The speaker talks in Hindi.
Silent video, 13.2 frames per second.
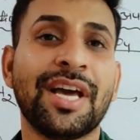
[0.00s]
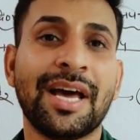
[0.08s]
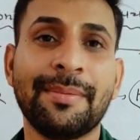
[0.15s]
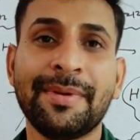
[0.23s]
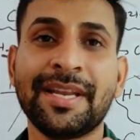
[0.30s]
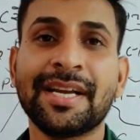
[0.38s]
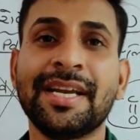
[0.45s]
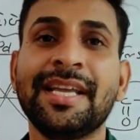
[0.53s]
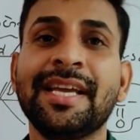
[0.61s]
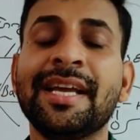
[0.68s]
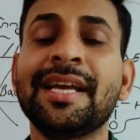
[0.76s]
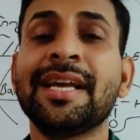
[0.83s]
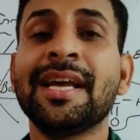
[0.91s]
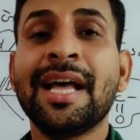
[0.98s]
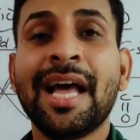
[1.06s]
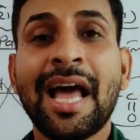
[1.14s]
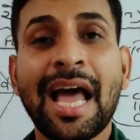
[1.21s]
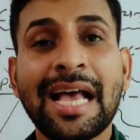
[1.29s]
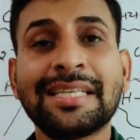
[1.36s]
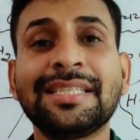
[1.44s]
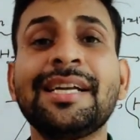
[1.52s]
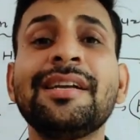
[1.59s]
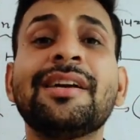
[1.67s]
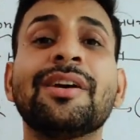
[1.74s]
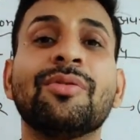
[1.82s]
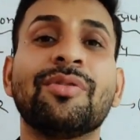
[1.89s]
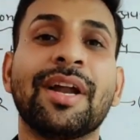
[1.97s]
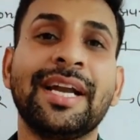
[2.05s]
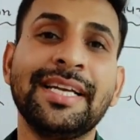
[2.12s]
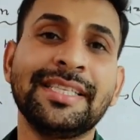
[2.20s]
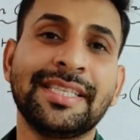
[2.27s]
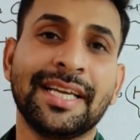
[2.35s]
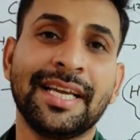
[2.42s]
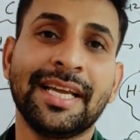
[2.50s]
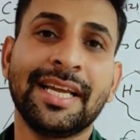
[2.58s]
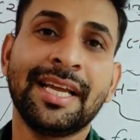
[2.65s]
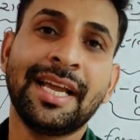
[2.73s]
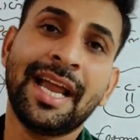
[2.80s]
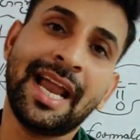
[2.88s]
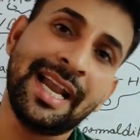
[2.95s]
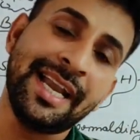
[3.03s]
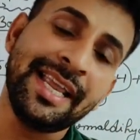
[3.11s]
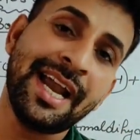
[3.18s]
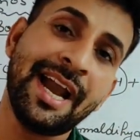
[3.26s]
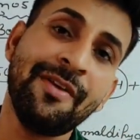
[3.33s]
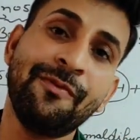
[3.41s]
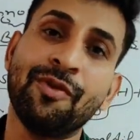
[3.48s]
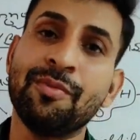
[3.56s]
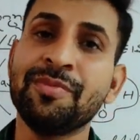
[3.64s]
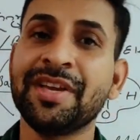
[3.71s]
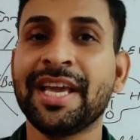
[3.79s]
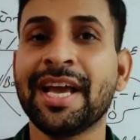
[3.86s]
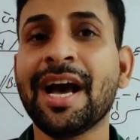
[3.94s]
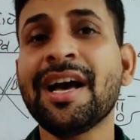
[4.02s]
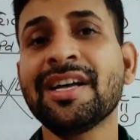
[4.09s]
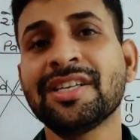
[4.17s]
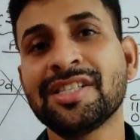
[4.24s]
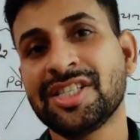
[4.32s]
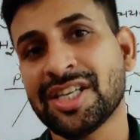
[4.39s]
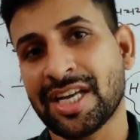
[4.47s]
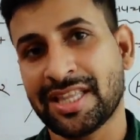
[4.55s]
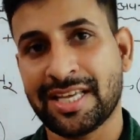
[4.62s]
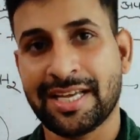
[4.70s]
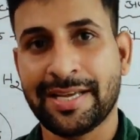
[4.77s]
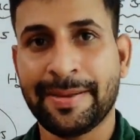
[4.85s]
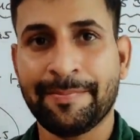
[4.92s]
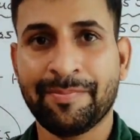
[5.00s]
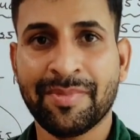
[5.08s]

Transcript: ध्यान में रखनी है एसिड क्लोराइड से एल्डिहाइड फॉर्म किया जाता है